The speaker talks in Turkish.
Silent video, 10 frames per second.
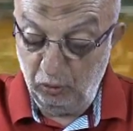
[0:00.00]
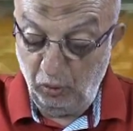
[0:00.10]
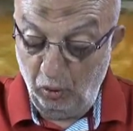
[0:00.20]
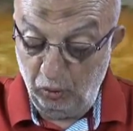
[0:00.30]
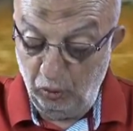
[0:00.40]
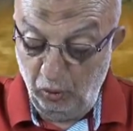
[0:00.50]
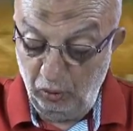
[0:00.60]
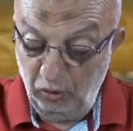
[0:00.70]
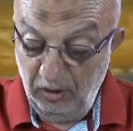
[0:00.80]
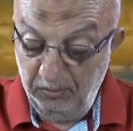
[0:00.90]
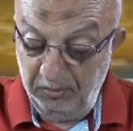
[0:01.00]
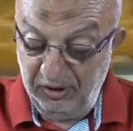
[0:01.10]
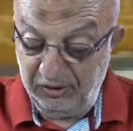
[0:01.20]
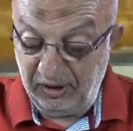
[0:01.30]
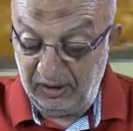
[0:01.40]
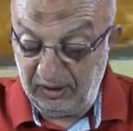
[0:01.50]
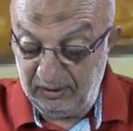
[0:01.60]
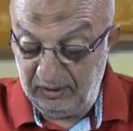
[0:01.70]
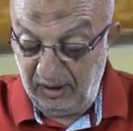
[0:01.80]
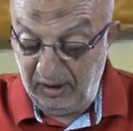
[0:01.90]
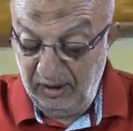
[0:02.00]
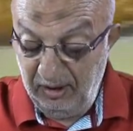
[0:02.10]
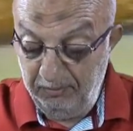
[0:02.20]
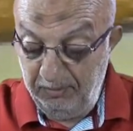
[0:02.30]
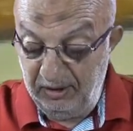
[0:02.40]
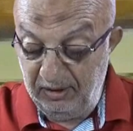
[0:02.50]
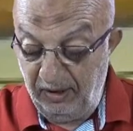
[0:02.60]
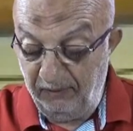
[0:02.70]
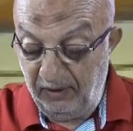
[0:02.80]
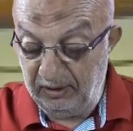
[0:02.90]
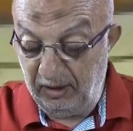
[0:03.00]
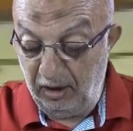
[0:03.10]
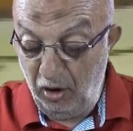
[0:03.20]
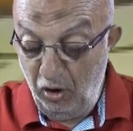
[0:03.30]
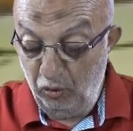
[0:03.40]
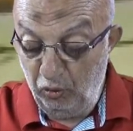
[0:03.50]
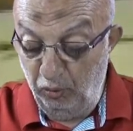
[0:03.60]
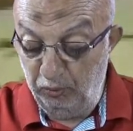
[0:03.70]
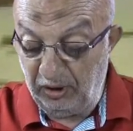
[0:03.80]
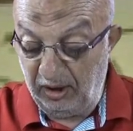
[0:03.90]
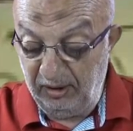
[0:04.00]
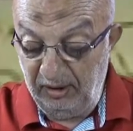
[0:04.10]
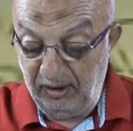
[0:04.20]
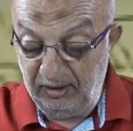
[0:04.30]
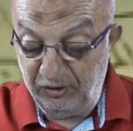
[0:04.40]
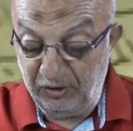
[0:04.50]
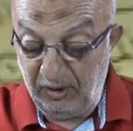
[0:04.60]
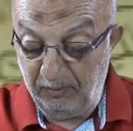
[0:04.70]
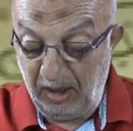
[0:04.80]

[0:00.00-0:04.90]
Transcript: doğunun bir kenarında bir nefhada kum tanelerin içine